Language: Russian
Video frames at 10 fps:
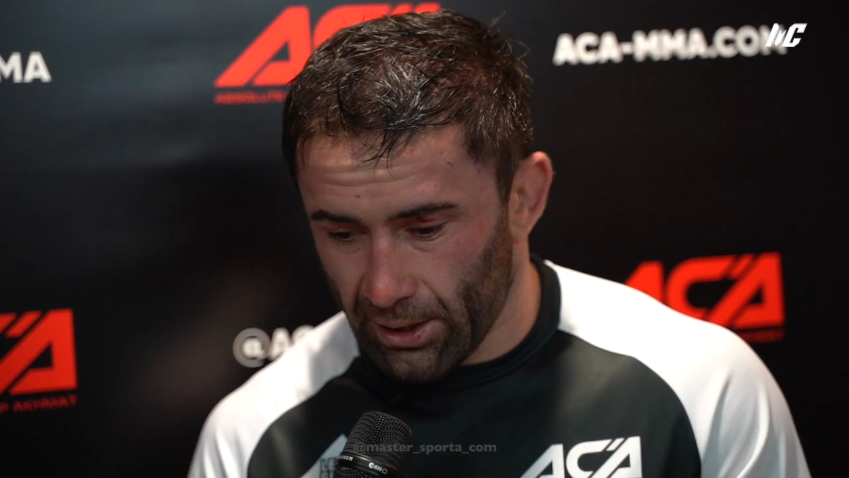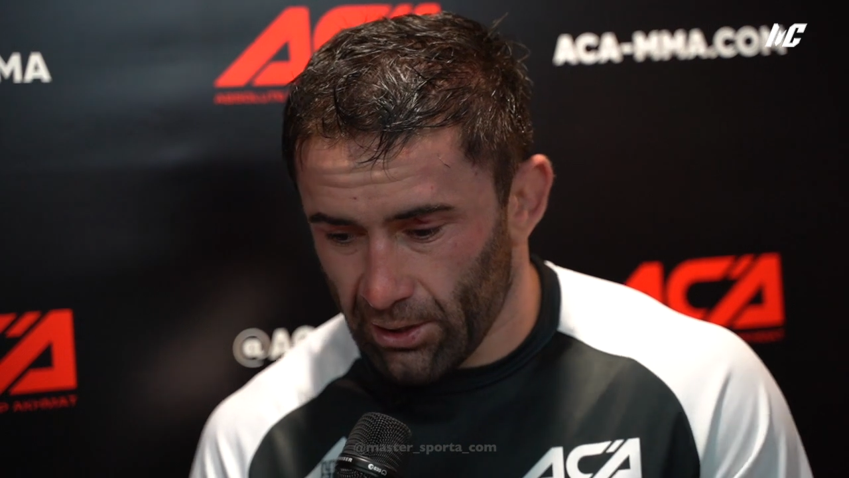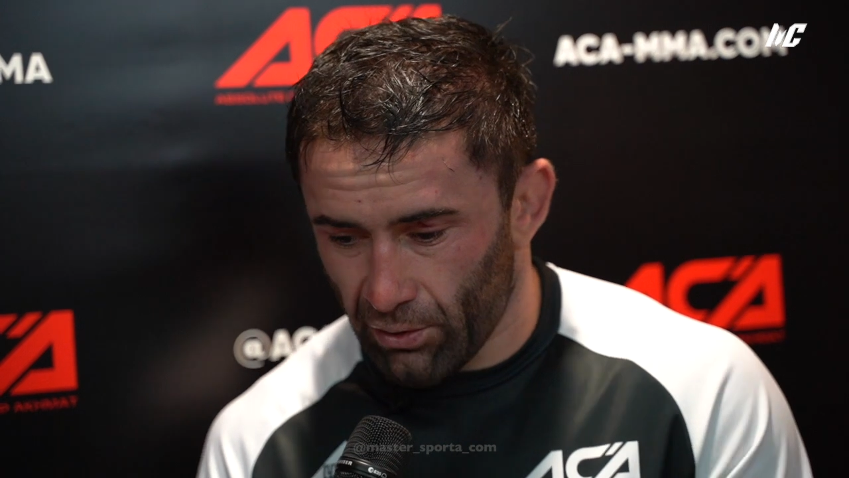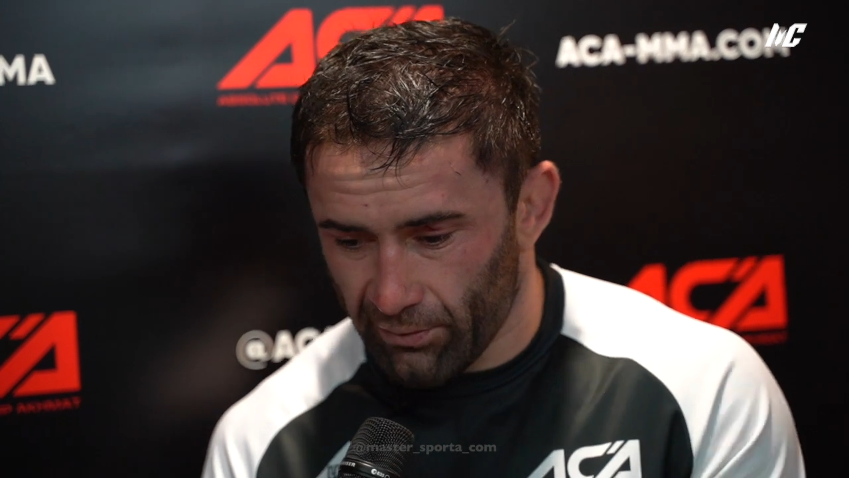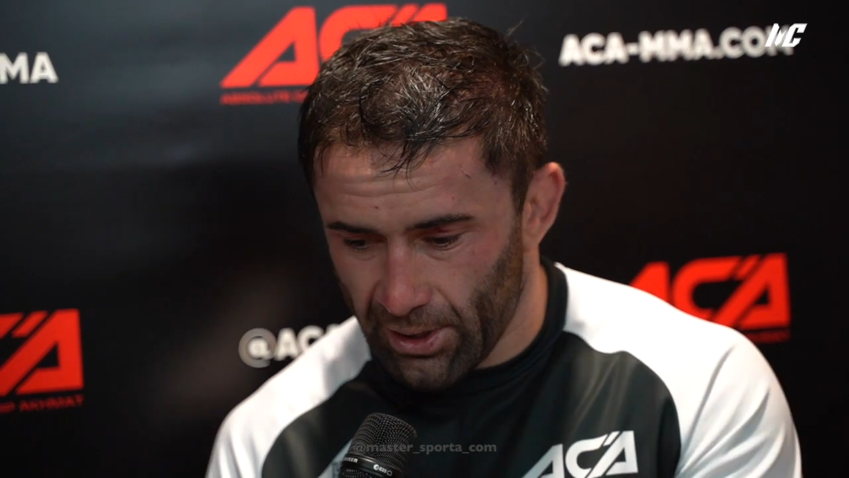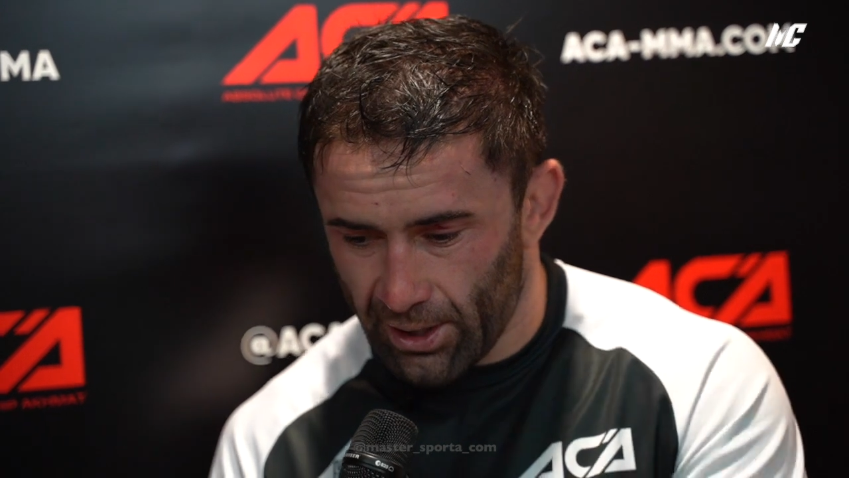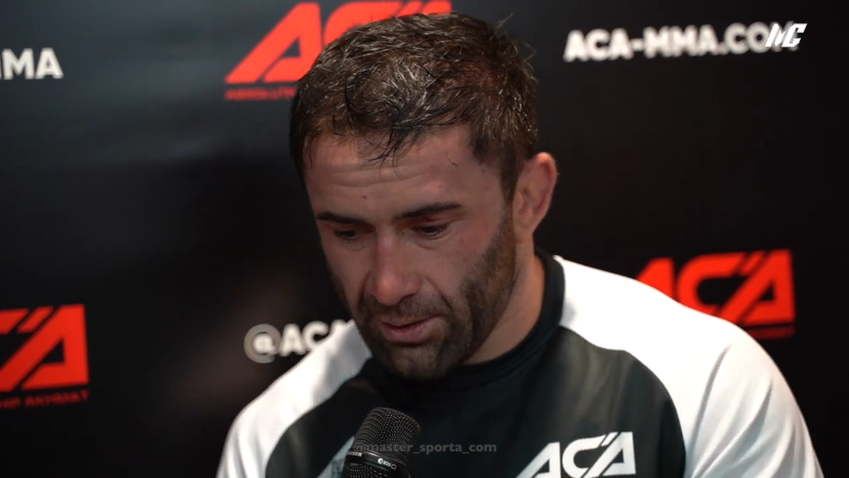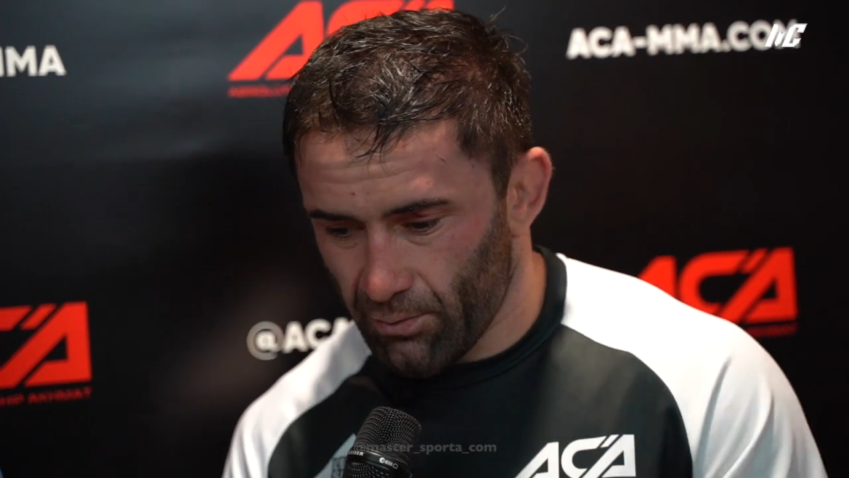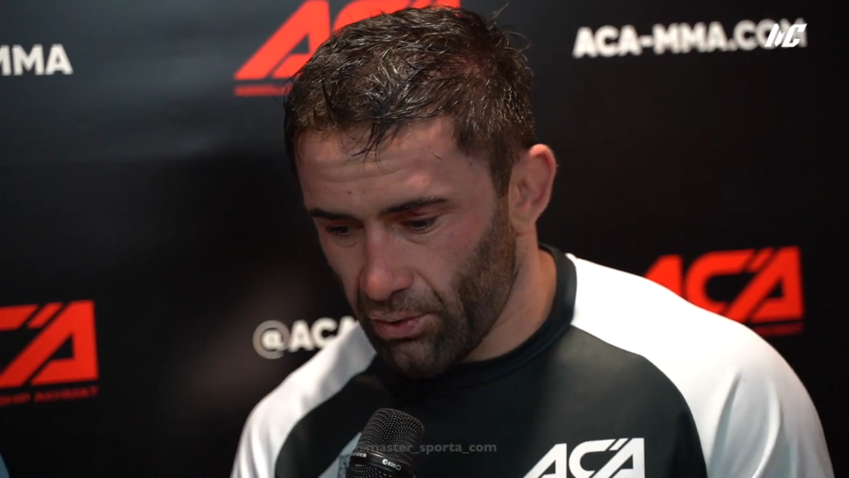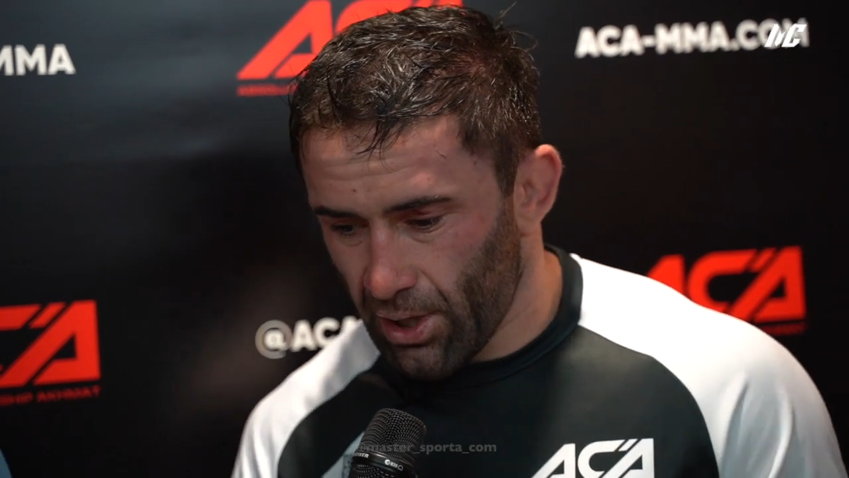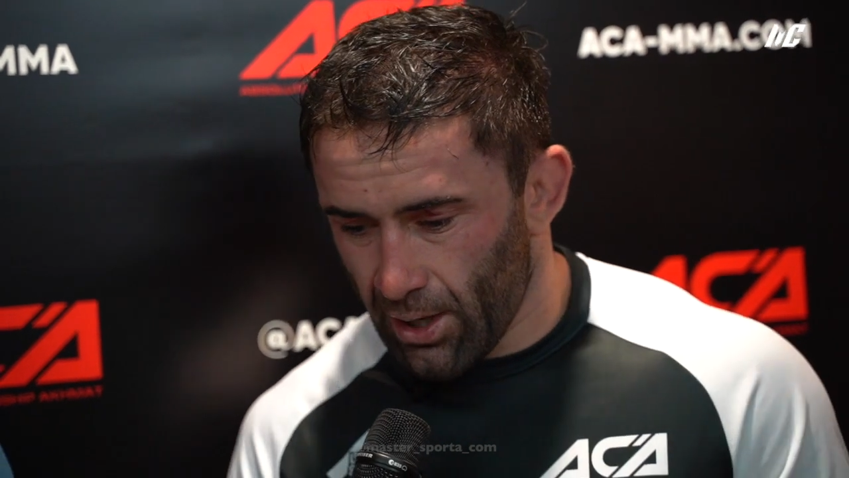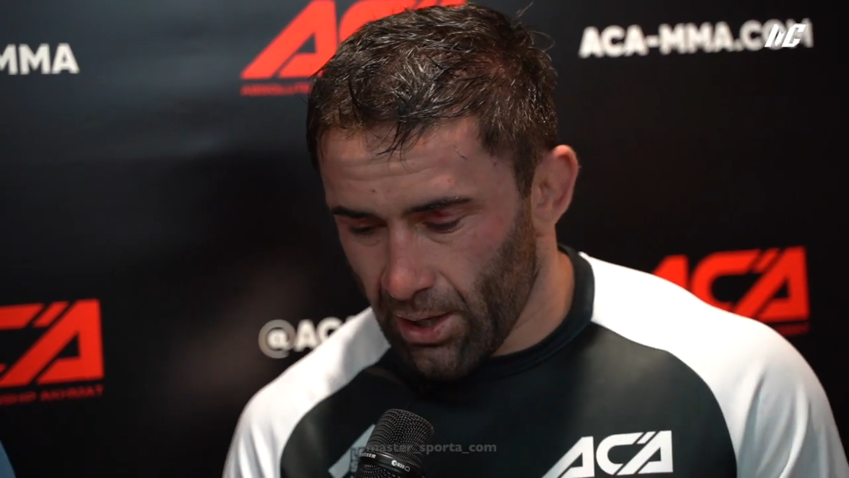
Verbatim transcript: готов дать ему.